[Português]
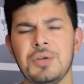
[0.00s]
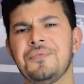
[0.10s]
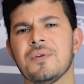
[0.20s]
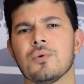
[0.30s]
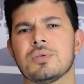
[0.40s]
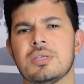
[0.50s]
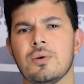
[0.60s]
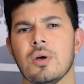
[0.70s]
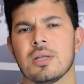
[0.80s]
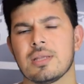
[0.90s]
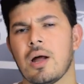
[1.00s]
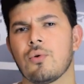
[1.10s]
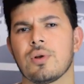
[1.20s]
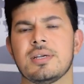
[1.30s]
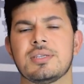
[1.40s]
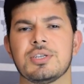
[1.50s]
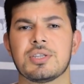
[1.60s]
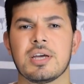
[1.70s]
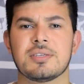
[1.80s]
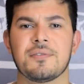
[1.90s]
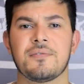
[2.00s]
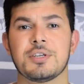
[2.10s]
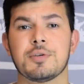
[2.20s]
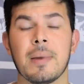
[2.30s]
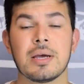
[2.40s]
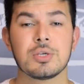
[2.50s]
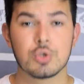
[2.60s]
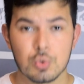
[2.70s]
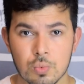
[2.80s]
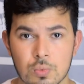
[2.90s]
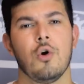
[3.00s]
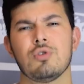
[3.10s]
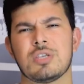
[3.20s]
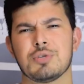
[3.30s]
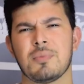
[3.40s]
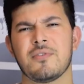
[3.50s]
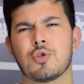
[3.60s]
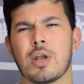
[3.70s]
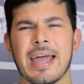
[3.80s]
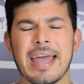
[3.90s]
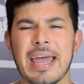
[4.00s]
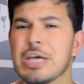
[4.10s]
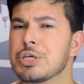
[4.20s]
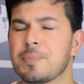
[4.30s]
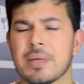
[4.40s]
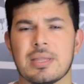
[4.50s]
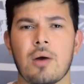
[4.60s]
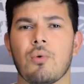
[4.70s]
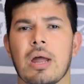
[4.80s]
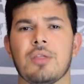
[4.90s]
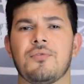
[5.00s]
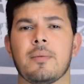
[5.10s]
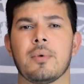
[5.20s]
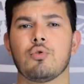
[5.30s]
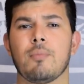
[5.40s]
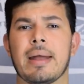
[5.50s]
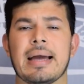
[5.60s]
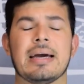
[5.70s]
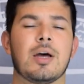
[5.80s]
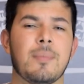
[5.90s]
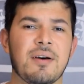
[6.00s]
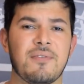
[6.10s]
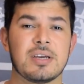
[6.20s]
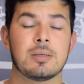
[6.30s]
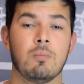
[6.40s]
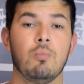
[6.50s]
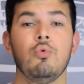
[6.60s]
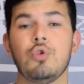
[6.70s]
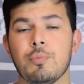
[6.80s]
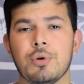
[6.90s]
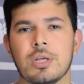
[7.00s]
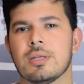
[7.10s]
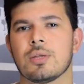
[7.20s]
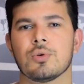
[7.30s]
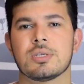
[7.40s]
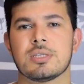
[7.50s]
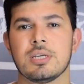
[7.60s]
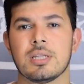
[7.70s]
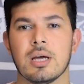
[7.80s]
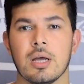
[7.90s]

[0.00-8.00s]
e no finalzinho, Trauco na insistência fez mais um. Ou seja, uma vitória espetacular do Flamengo no Maracanã, uma festa muito bonita da torcida,